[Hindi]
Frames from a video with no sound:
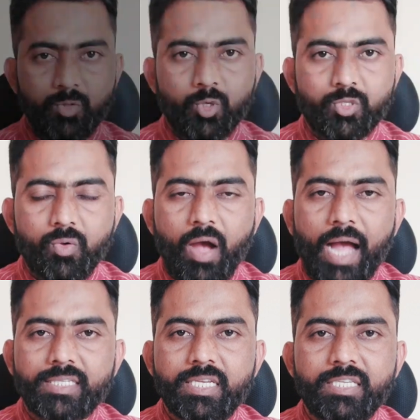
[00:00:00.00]
दोस्तों
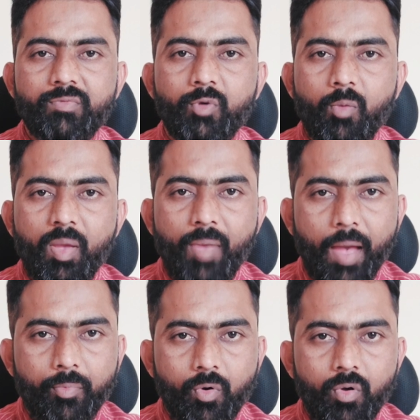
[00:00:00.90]
आज के इस वीडियो में मैं
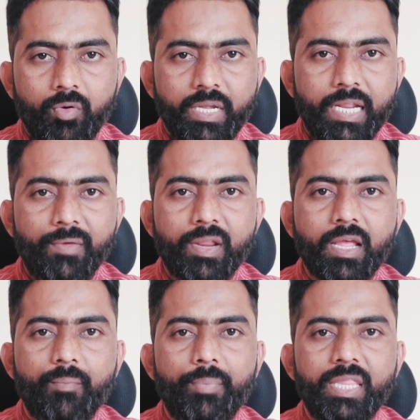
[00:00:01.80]
आपको डिलीवरी
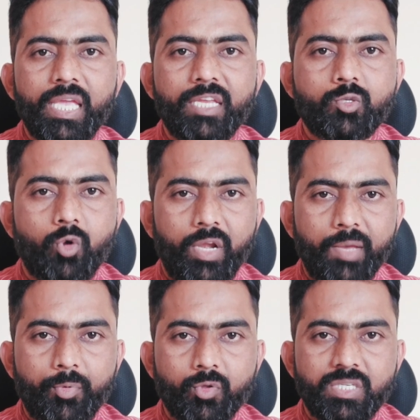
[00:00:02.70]
कंपनी के
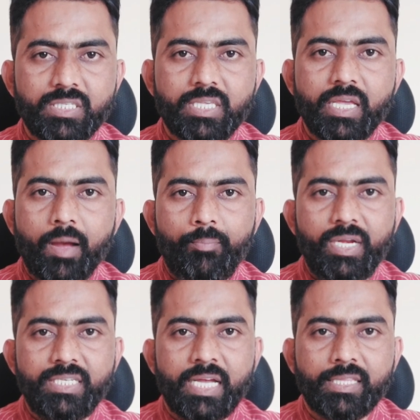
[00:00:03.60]
ज्वाइनिंग प्रोसेस की
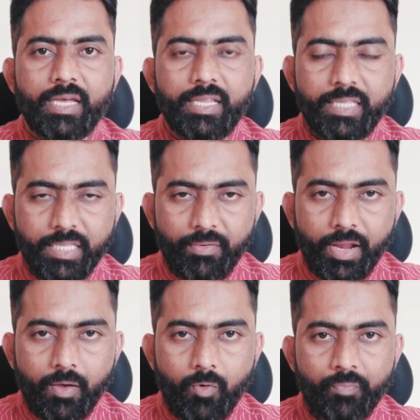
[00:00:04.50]
कंप्लीट जानकारी देने
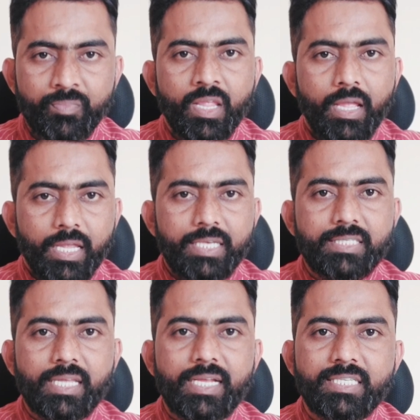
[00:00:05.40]
वाला हूँ
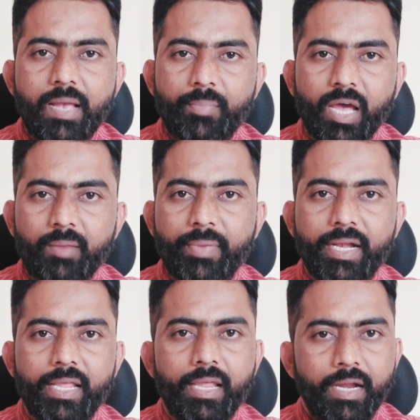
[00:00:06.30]
किस तरह से आप घर
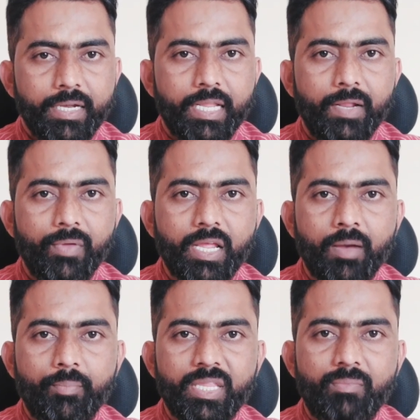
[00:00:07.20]
बैठे डिलीवरी
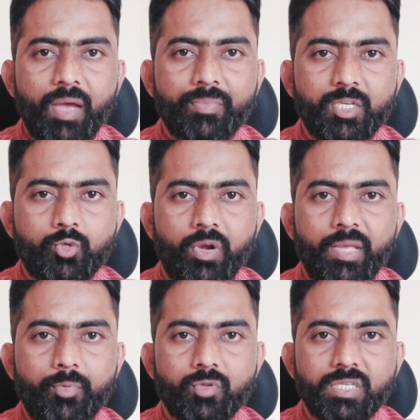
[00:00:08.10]
कंपनी में अपना
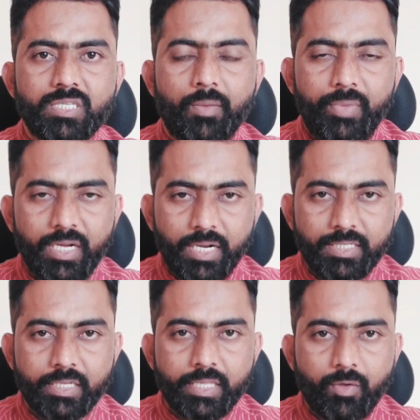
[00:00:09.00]
ज्वाइनिंग प्रोसेस कंप्लीट कर
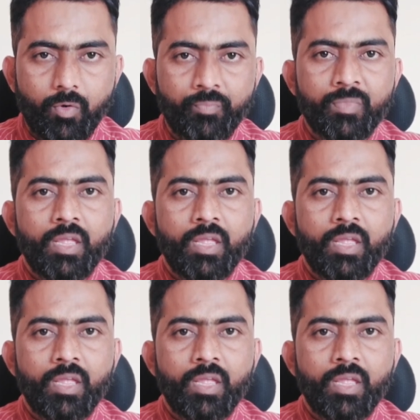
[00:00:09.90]
सकते हो